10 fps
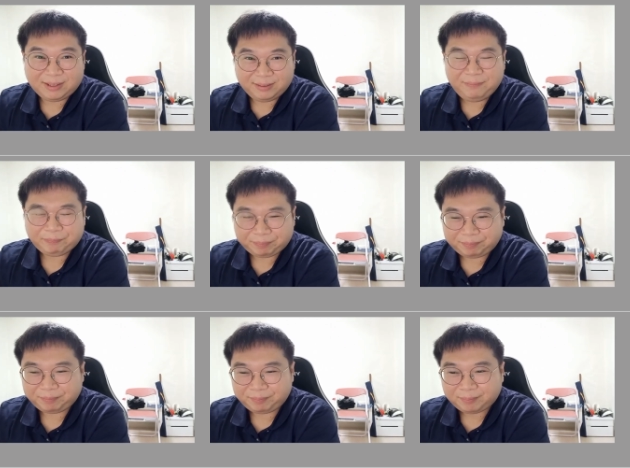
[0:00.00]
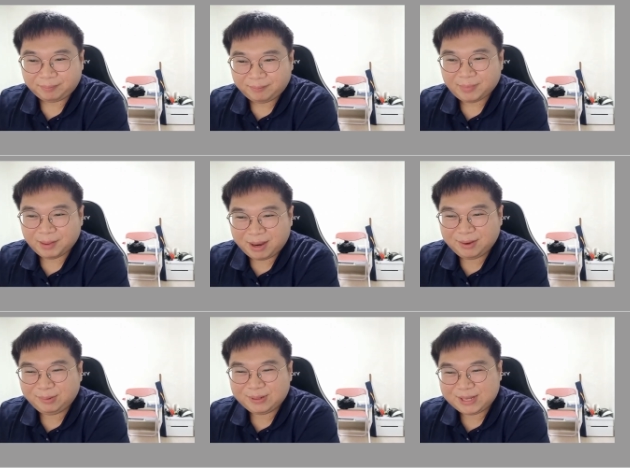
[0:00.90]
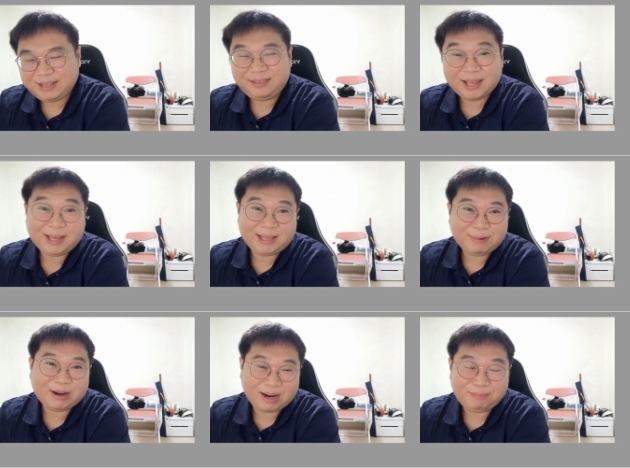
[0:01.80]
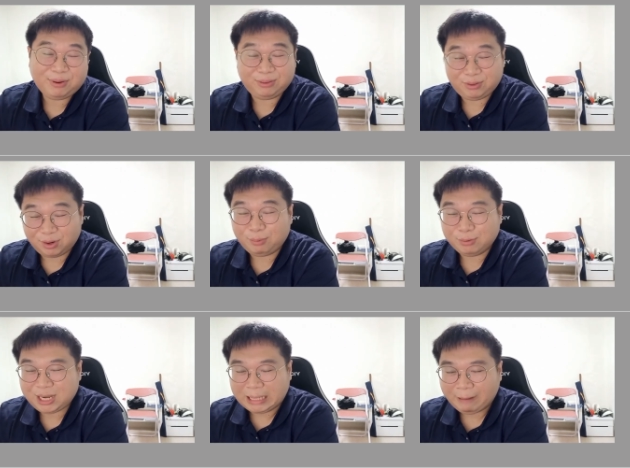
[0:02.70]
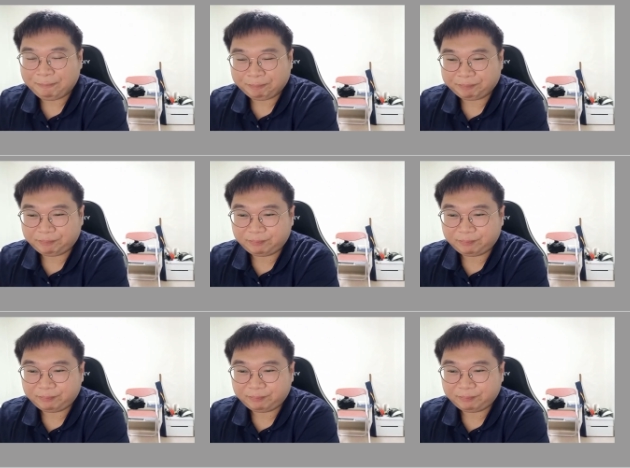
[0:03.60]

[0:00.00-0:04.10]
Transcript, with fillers: 사는, 말 그대로 이제 인생의 이막을 한번 열어보자,